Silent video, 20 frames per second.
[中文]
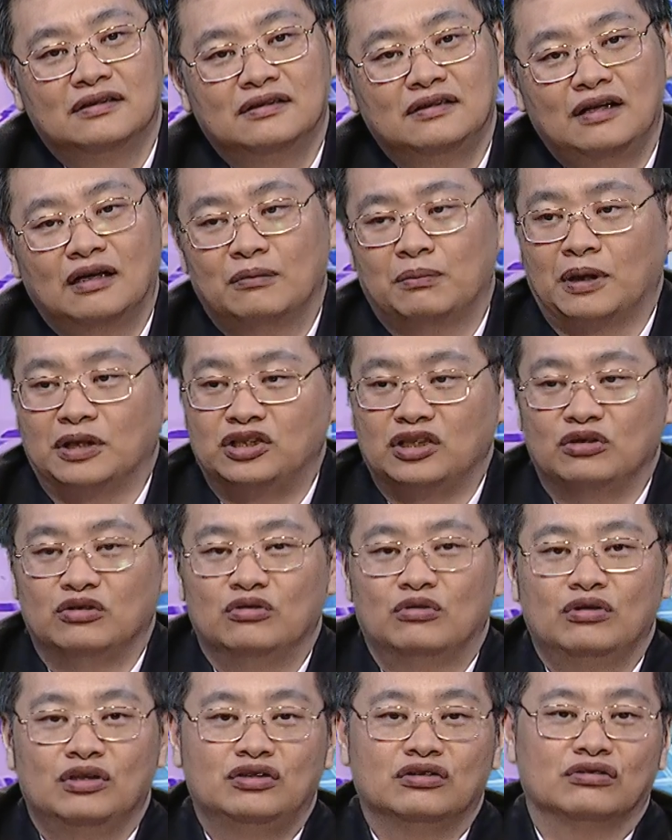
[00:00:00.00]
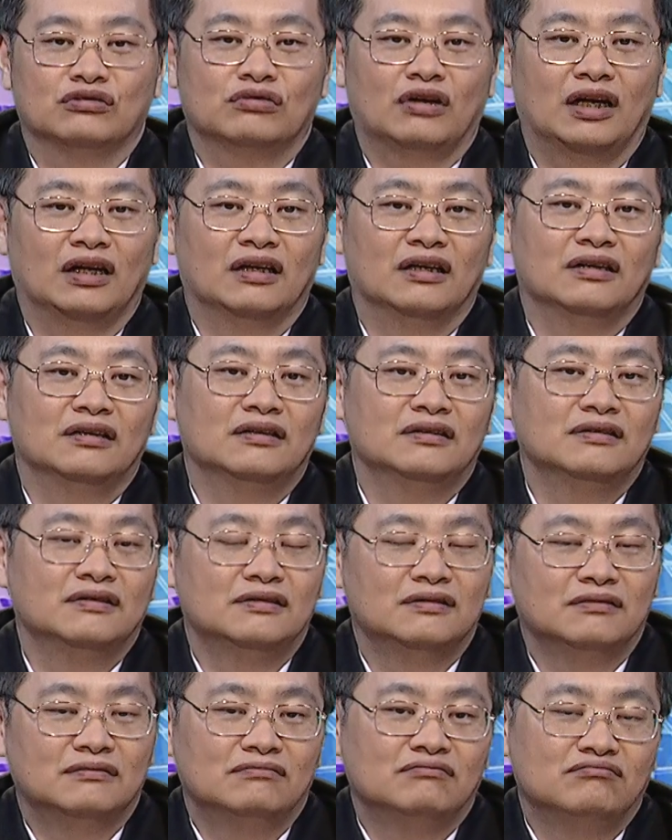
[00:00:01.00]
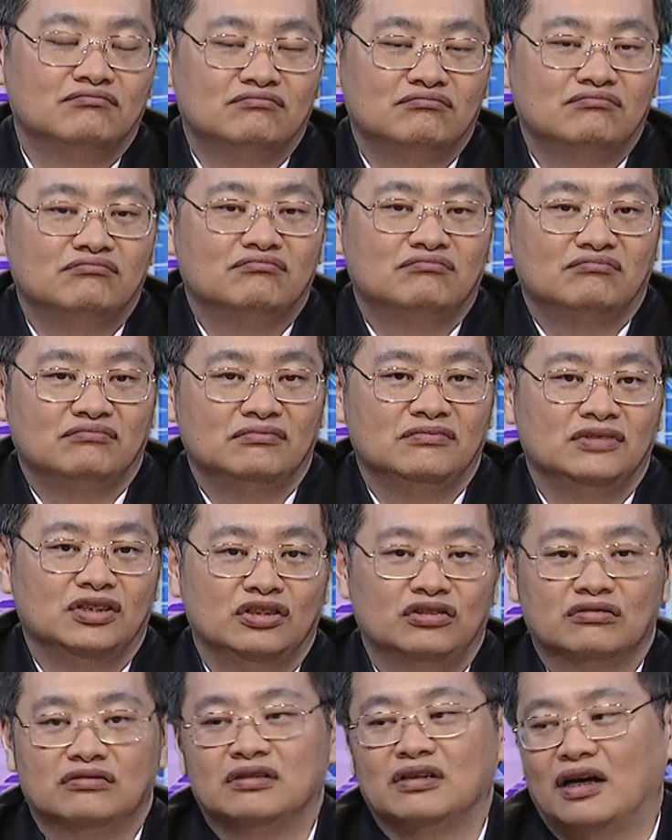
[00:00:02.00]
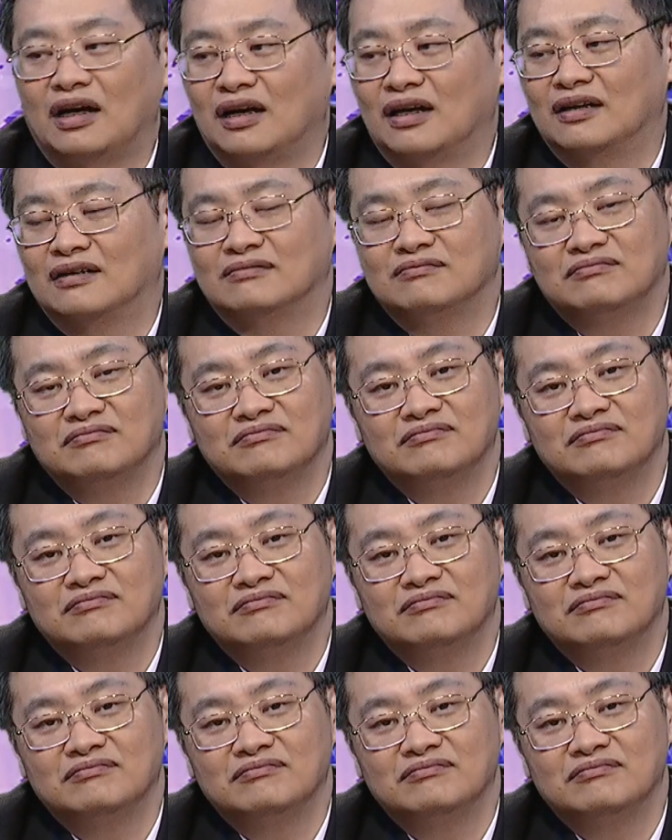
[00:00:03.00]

那把钱汇走算了，也就是这样啊，